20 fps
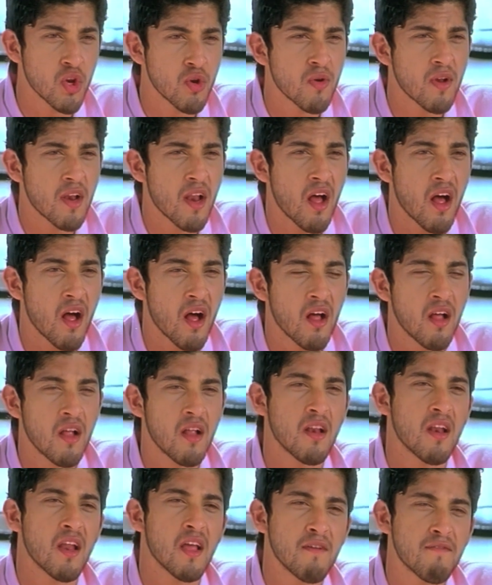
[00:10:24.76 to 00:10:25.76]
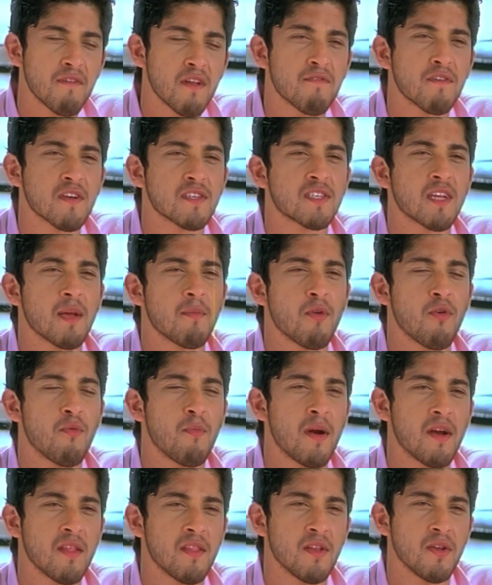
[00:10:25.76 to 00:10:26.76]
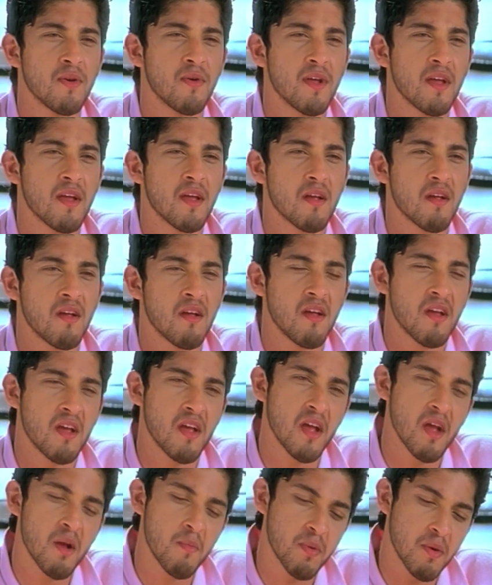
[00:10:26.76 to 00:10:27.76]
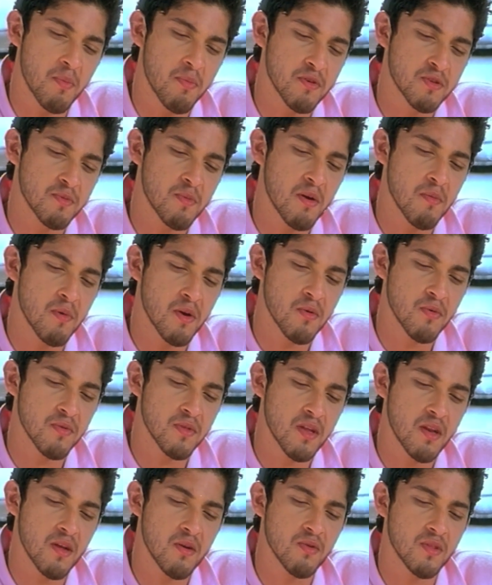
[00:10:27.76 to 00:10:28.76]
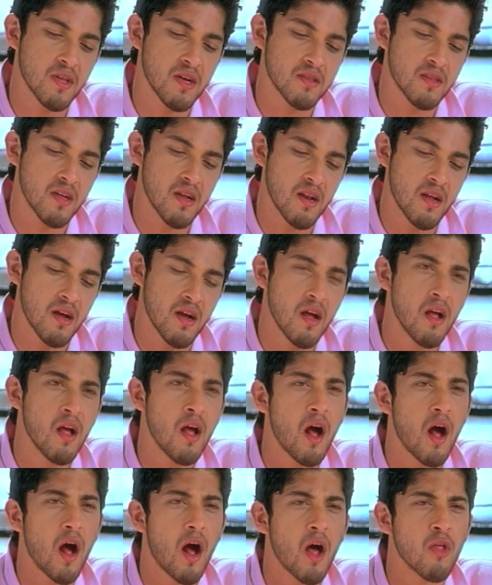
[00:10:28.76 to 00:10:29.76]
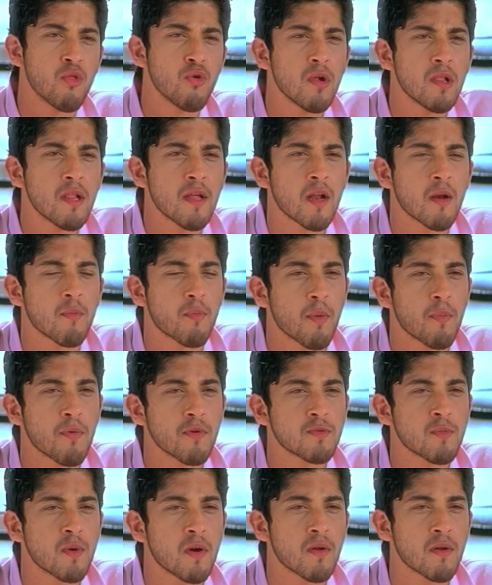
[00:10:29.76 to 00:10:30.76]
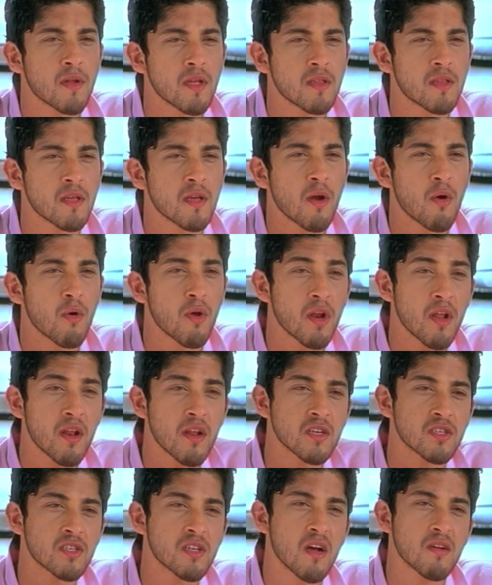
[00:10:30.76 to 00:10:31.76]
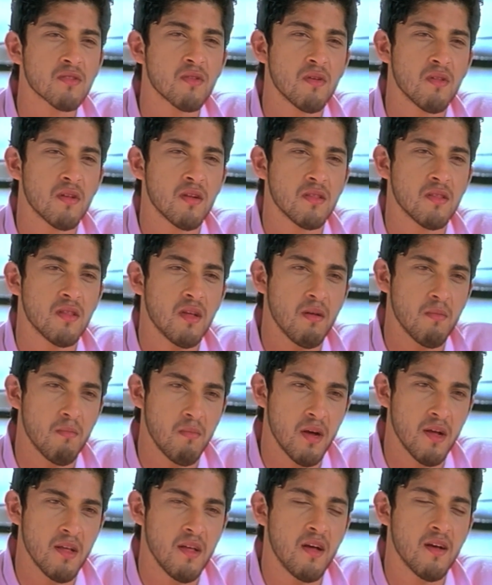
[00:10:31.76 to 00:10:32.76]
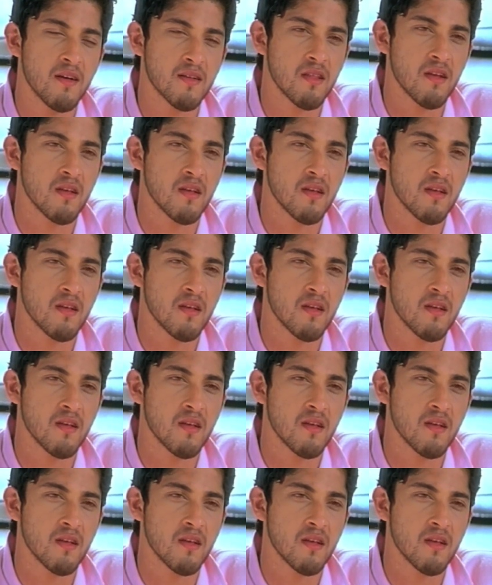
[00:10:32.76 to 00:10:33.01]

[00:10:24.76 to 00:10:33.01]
ఇంకా లేదు లైఫ్లో ఫస్ట్ టైం లవ్ చేస్తున్నాను కదా uh, ఎలా ప్రపోజ్ చేయాలో తెలియదు అది కాకుండా నేను ప్రపోజ్ చేసే పద్ధతి తనకు నచ్చుతుందా లేదా అనే భయం కూడా ఉంది